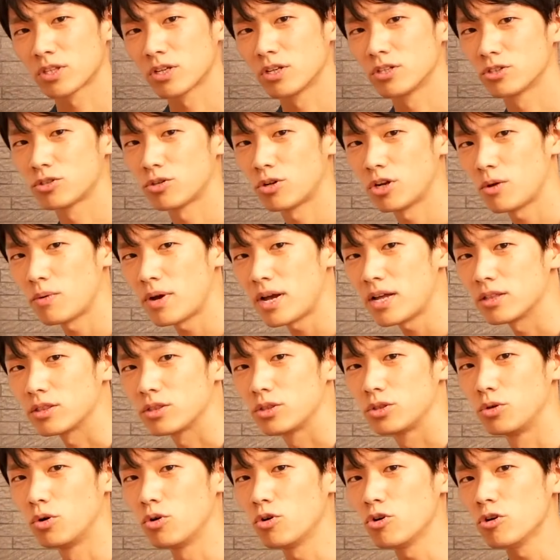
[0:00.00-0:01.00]
それは
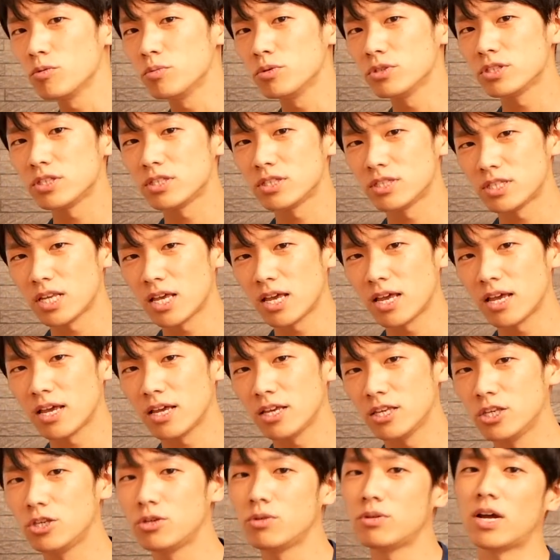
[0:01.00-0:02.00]
動物
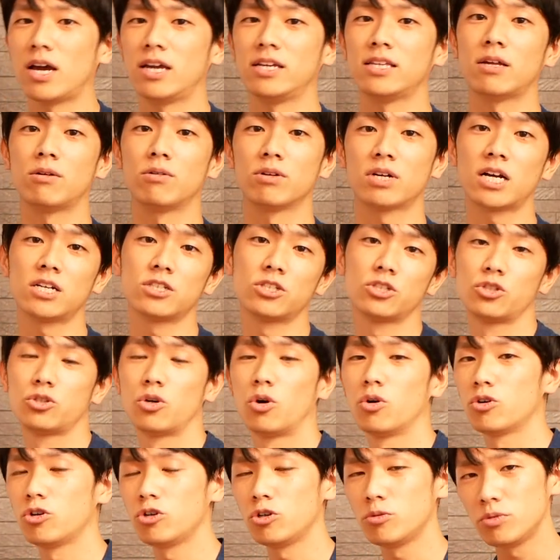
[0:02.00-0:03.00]
性由来なのか
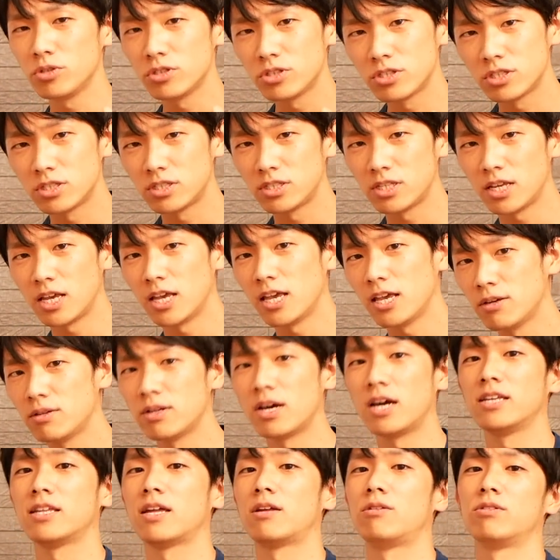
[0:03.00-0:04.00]
植物性由
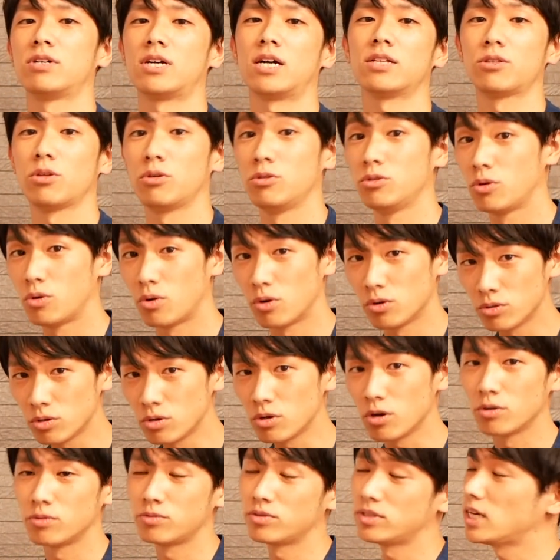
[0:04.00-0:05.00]
来なのかというこ
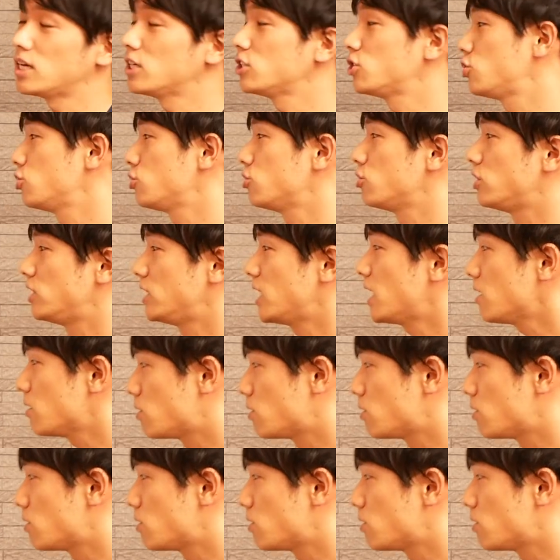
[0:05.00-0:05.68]
の2種類が